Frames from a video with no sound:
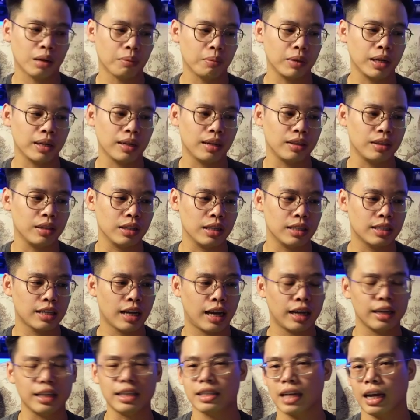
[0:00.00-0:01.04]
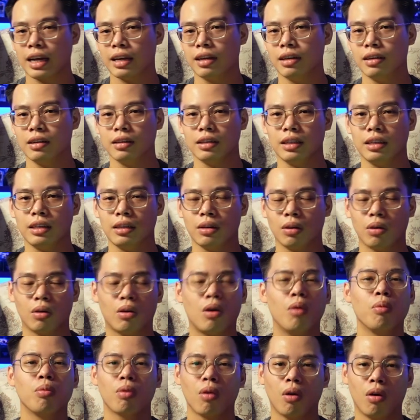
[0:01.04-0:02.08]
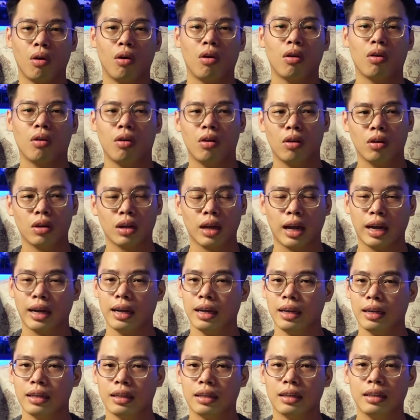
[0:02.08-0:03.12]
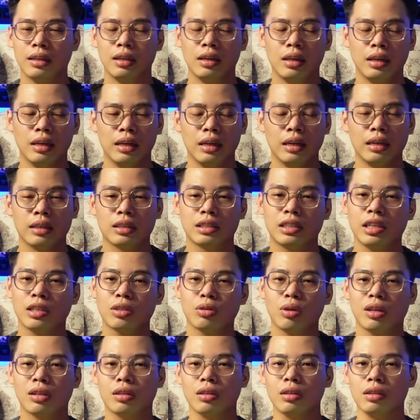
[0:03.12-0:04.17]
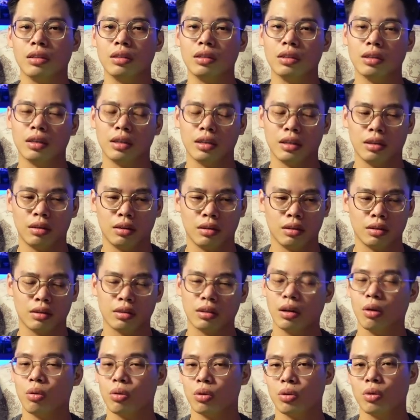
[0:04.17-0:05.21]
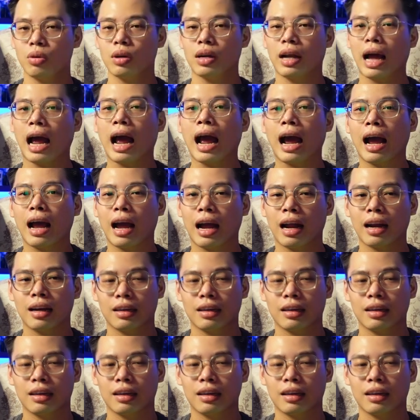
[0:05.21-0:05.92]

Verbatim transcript: đặc biệt là những cái chai designer thì nó không có cái chiết xuất từ đậu tôn ca